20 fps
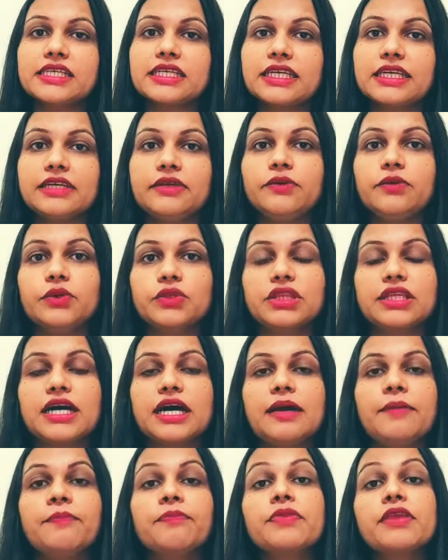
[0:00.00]
नहीं होता
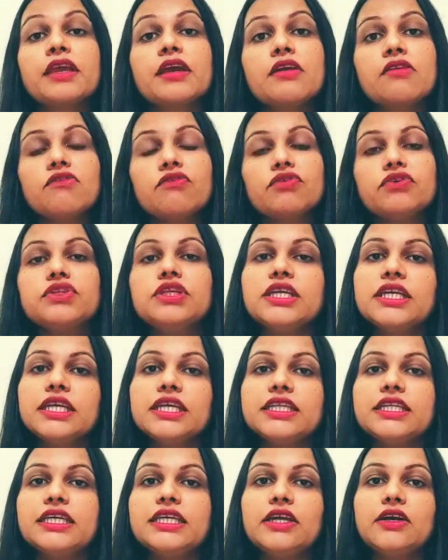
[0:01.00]
है वो
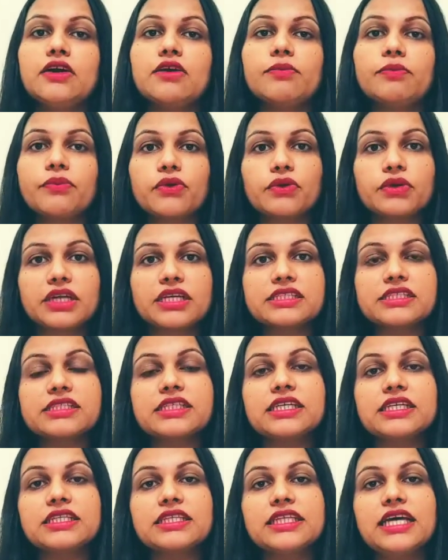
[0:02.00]
धीरे धीरे प्रोग्रेस
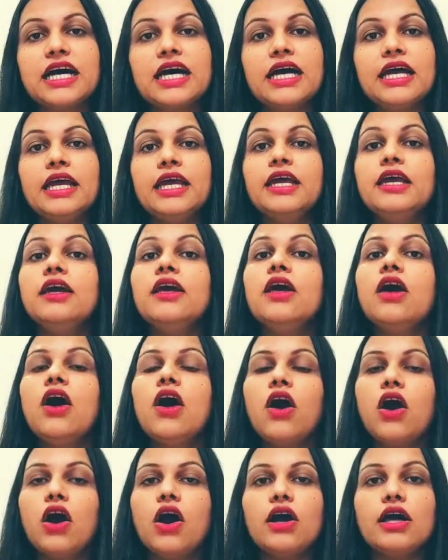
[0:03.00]
करता है
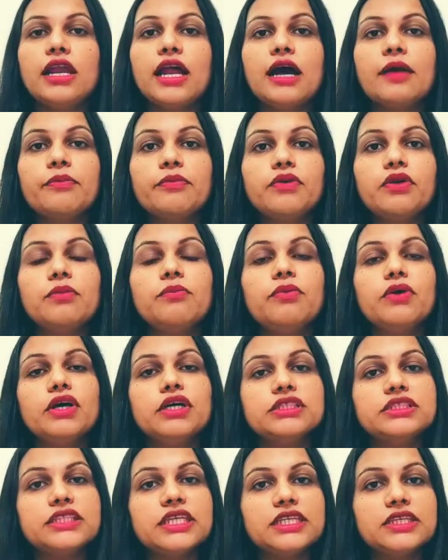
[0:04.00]
और आपको
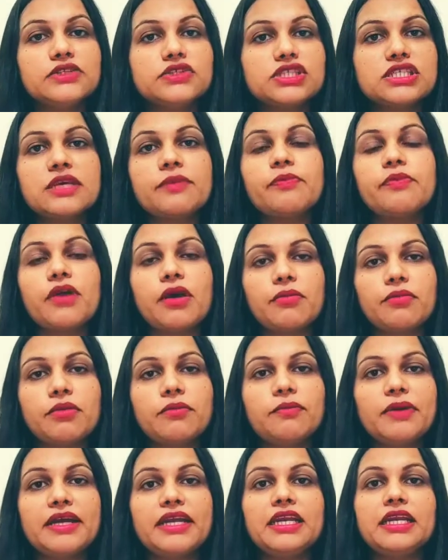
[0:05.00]
बहुत ज़्यादा उससे
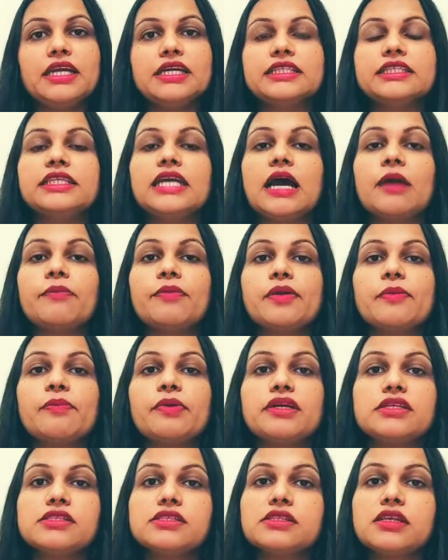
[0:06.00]
प्रॉब्लम आने लगती है आपकी
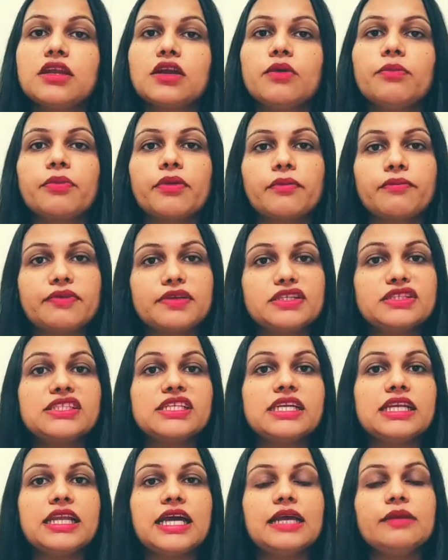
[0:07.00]
पर्सनल और
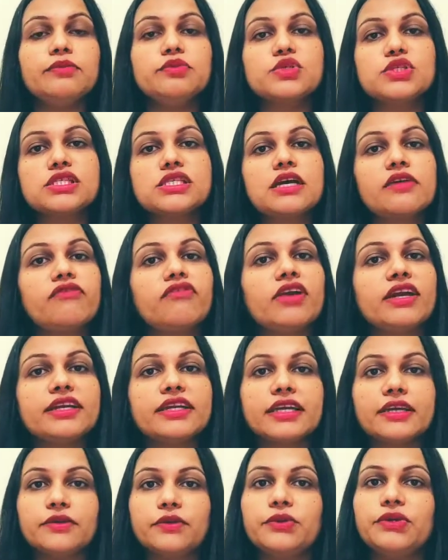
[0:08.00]
प्रोफेशनल लाइफ उससे
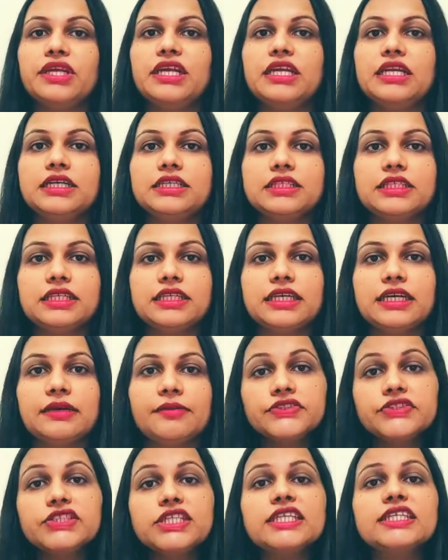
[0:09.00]
अफेक्टेड होने लगती है
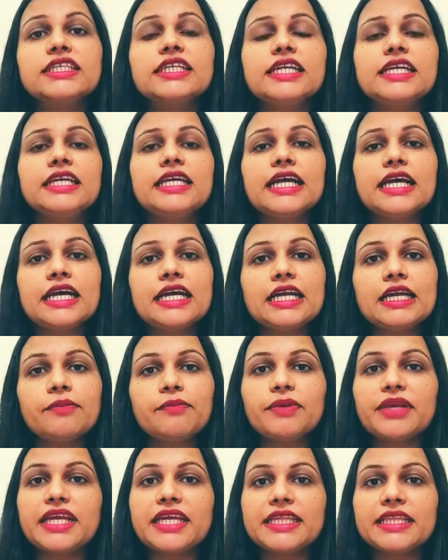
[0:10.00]
जनरली अगर
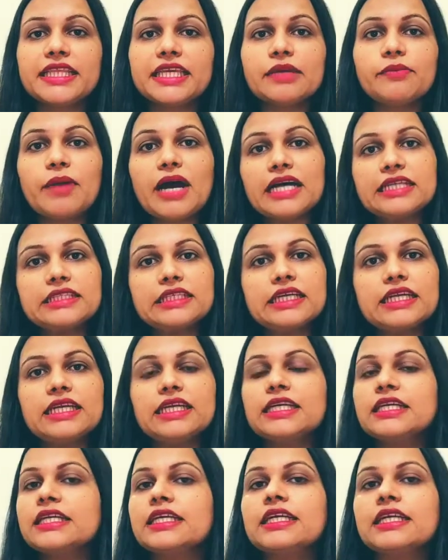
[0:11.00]
हम नींद की बात
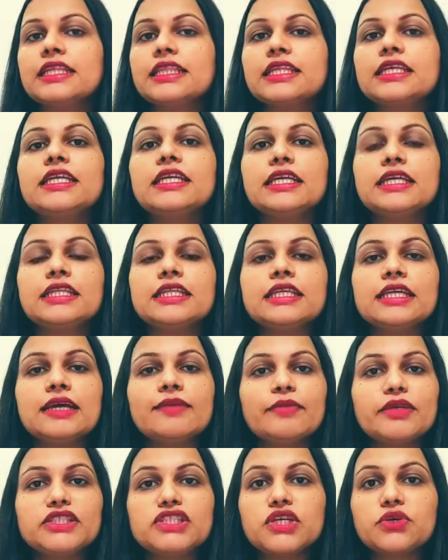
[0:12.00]
करें कितनी नींद की
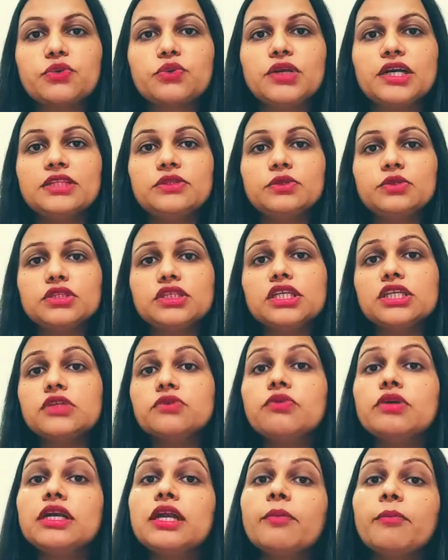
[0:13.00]
हमें ज़रूरत होती है
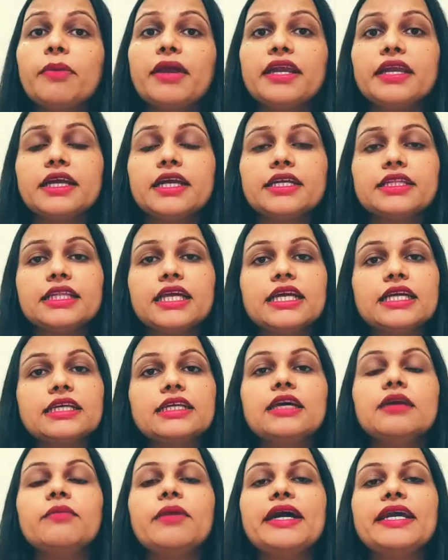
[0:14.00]
तो वो डिपेंड करता है
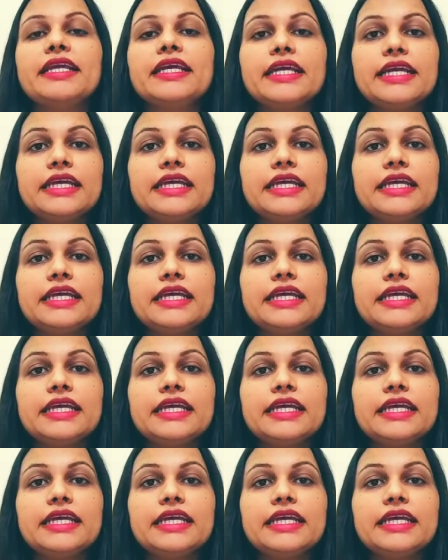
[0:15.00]
कि हमारी